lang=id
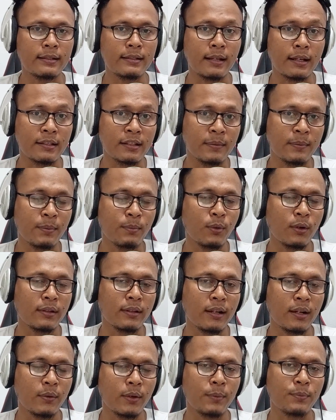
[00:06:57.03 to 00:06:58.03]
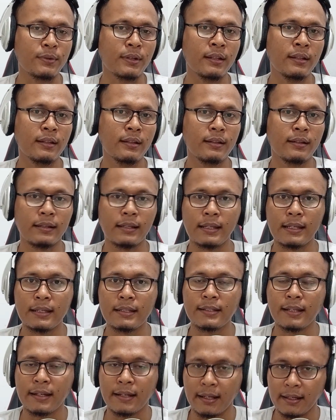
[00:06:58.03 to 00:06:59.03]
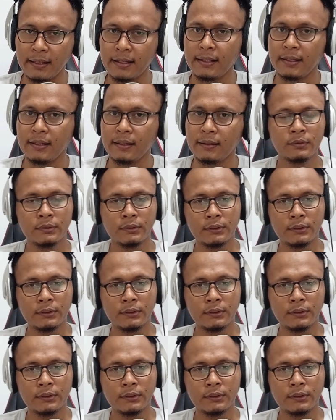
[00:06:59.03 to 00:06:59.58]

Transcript: jasa pembuatan website di channel ini.